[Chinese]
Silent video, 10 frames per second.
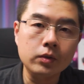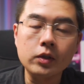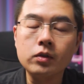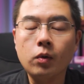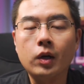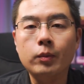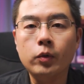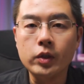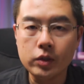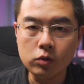第四块，咱
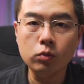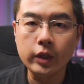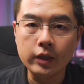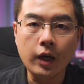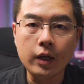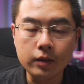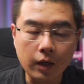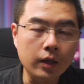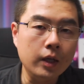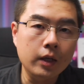们会重点谈一
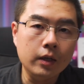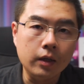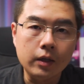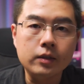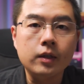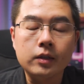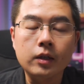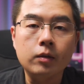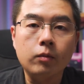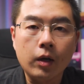谈
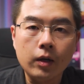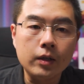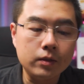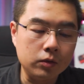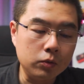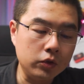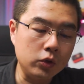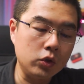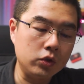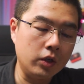Insta360 1R4， 尤
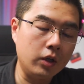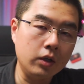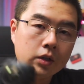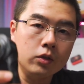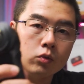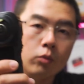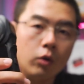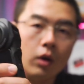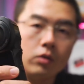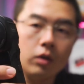其是结合1英寸
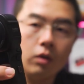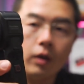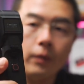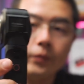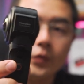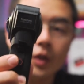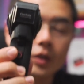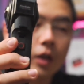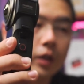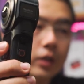模块之后啊。 在
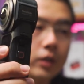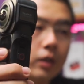这样一个